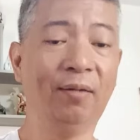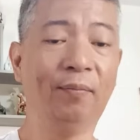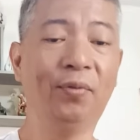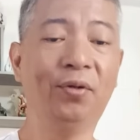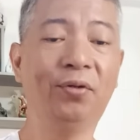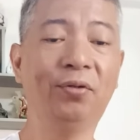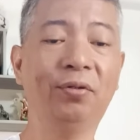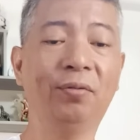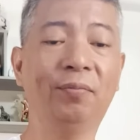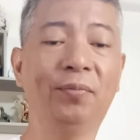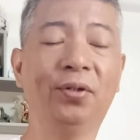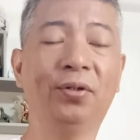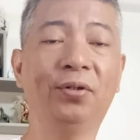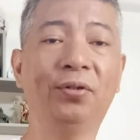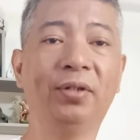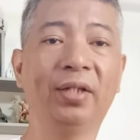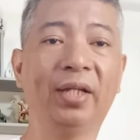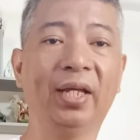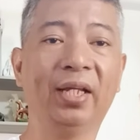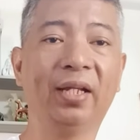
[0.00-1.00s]

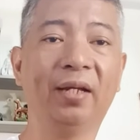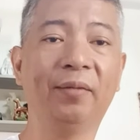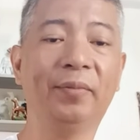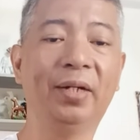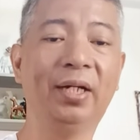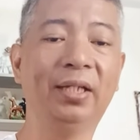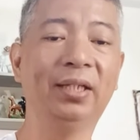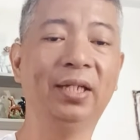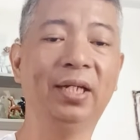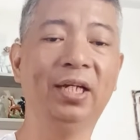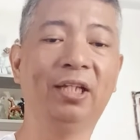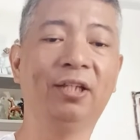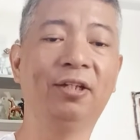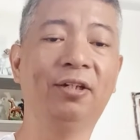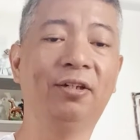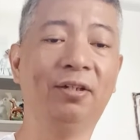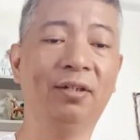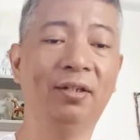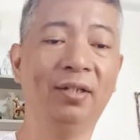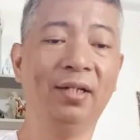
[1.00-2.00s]
buong-buong re-remate
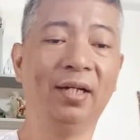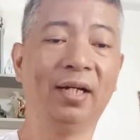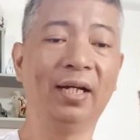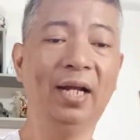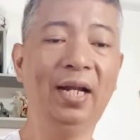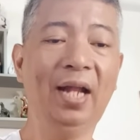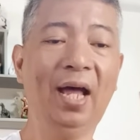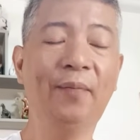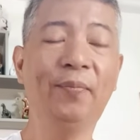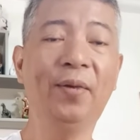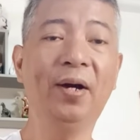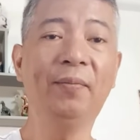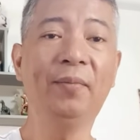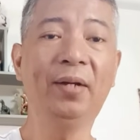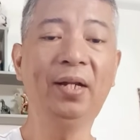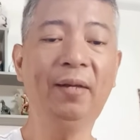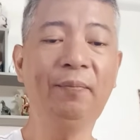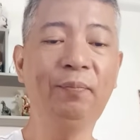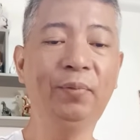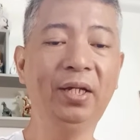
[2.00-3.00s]
ito. Kalabang
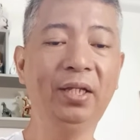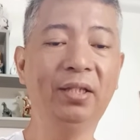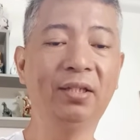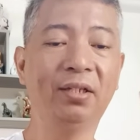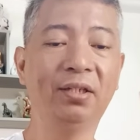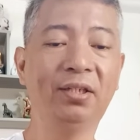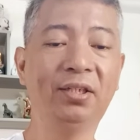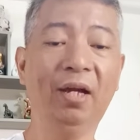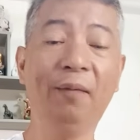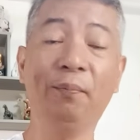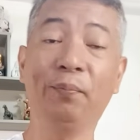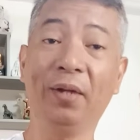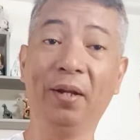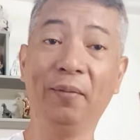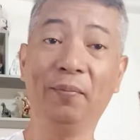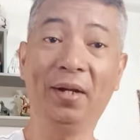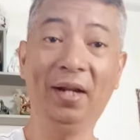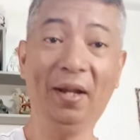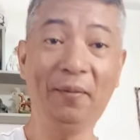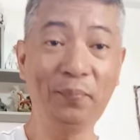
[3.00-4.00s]
malapit, siyempre
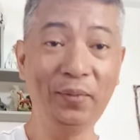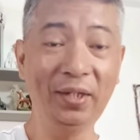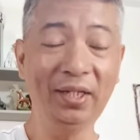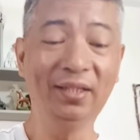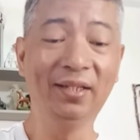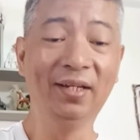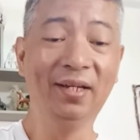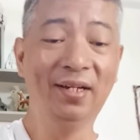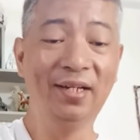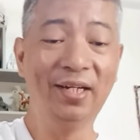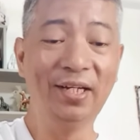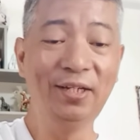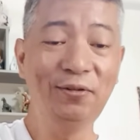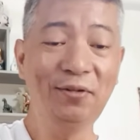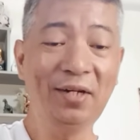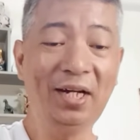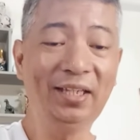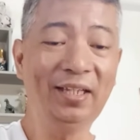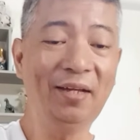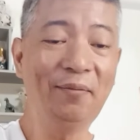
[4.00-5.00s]
malapit, yung
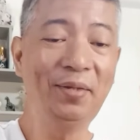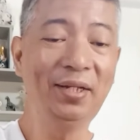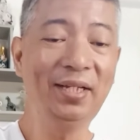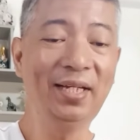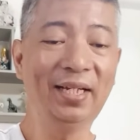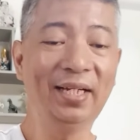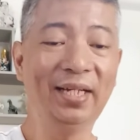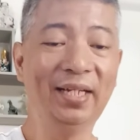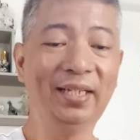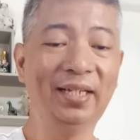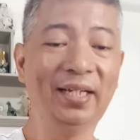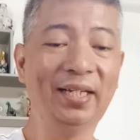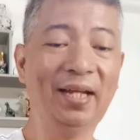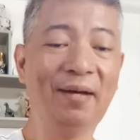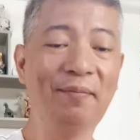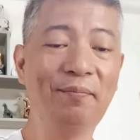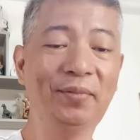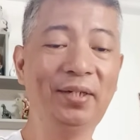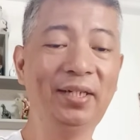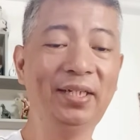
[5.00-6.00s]
katabi na rin na
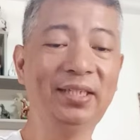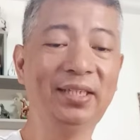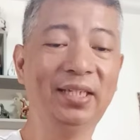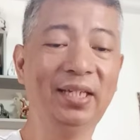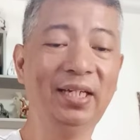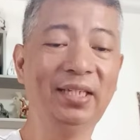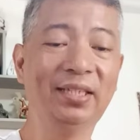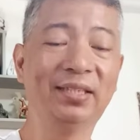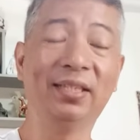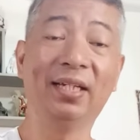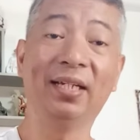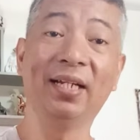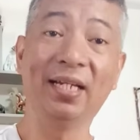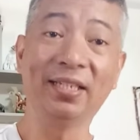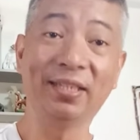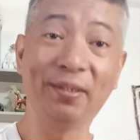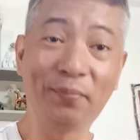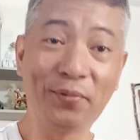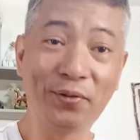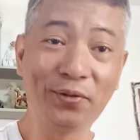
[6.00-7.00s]
number 6 na
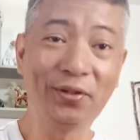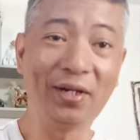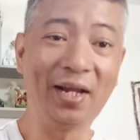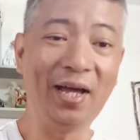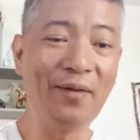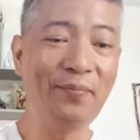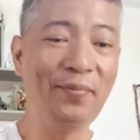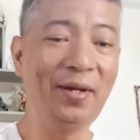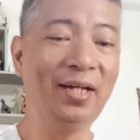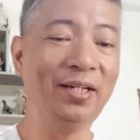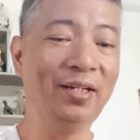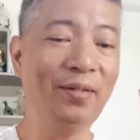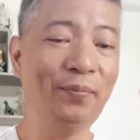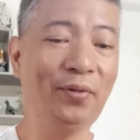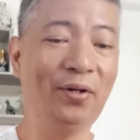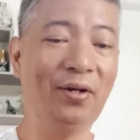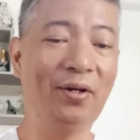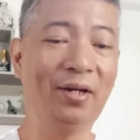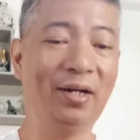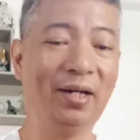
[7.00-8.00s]
nasa programa, ano
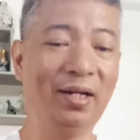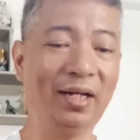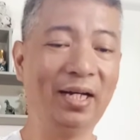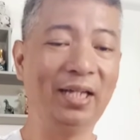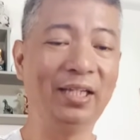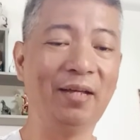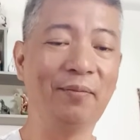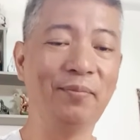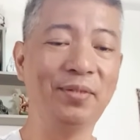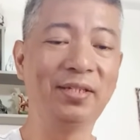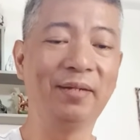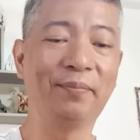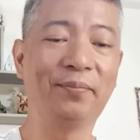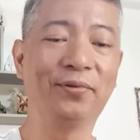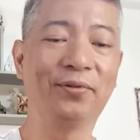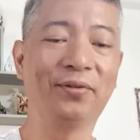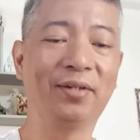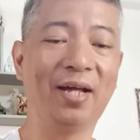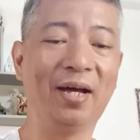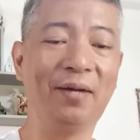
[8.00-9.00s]
po, katabi sa
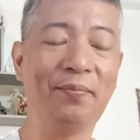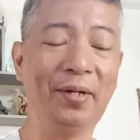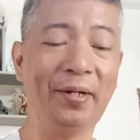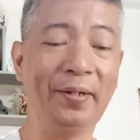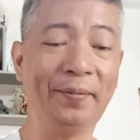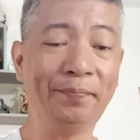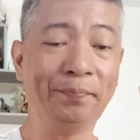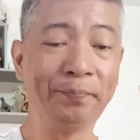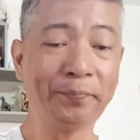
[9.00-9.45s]
programa.